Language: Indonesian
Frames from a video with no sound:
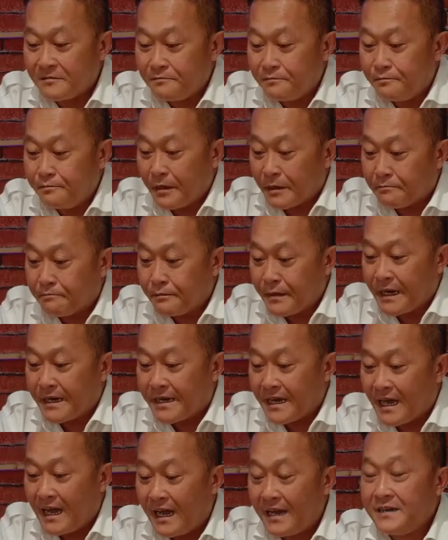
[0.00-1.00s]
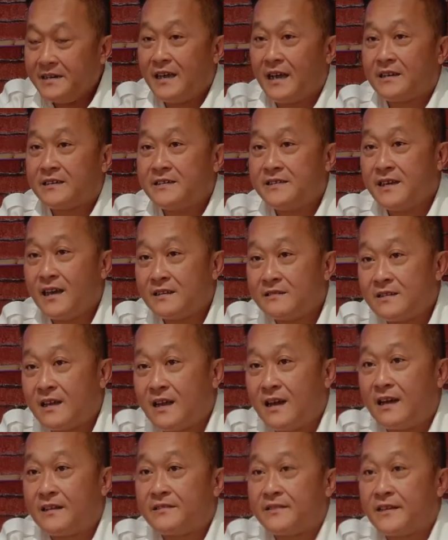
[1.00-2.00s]
perbedaan yang
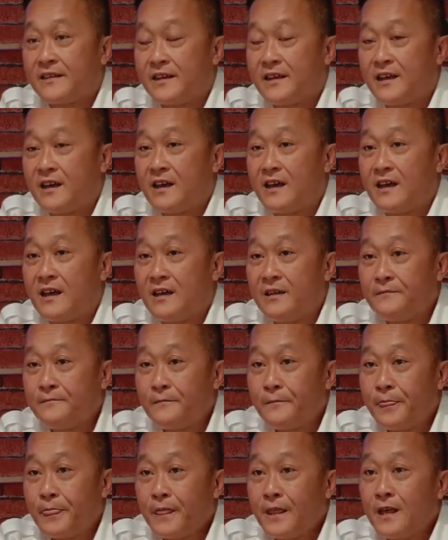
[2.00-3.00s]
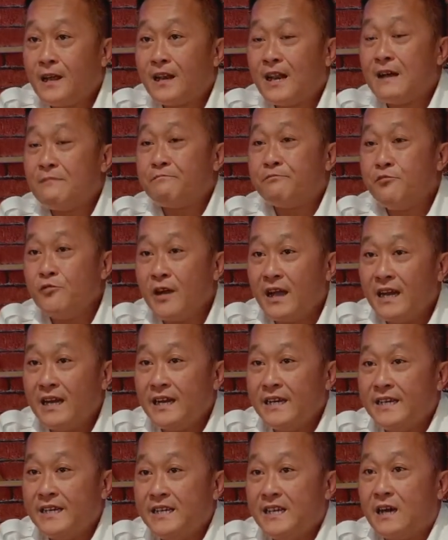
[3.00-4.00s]
nyata antara lampu
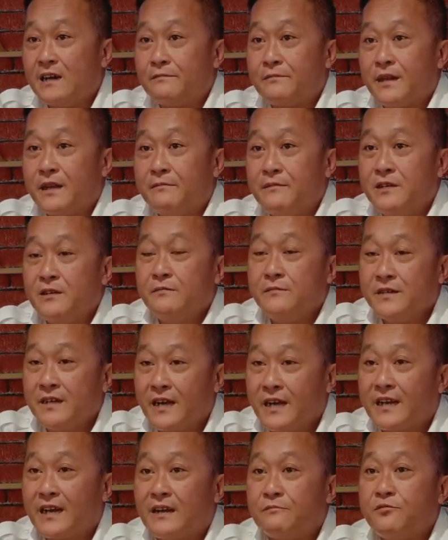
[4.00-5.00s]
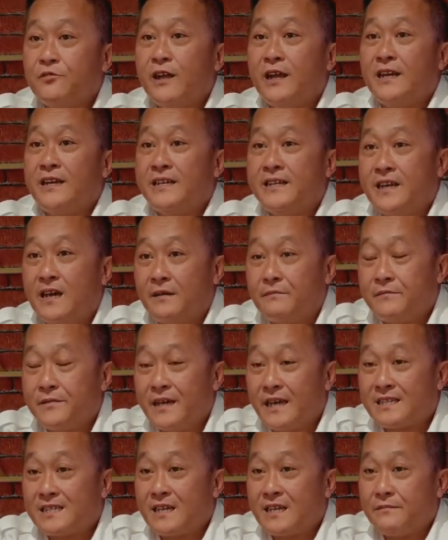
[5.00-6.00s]
LED yang premium dengan lampu LED yang
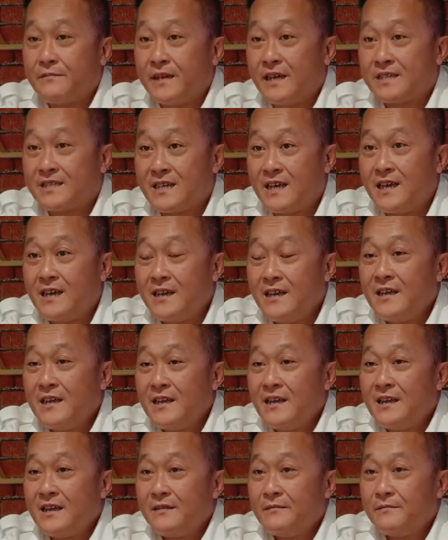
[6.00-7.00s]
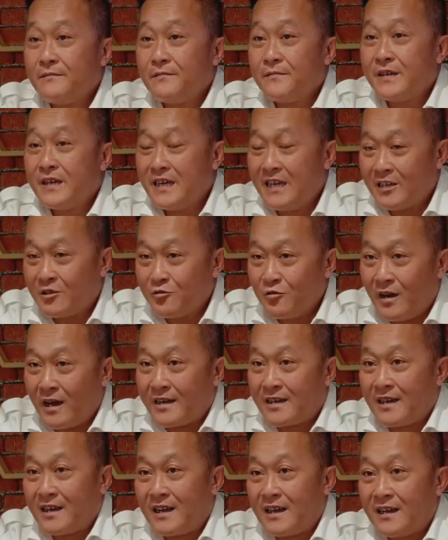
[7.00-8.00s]
biasa-biasa itu
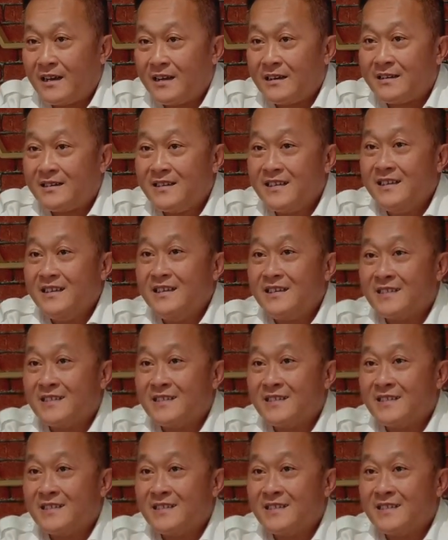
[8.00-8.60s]
adalah di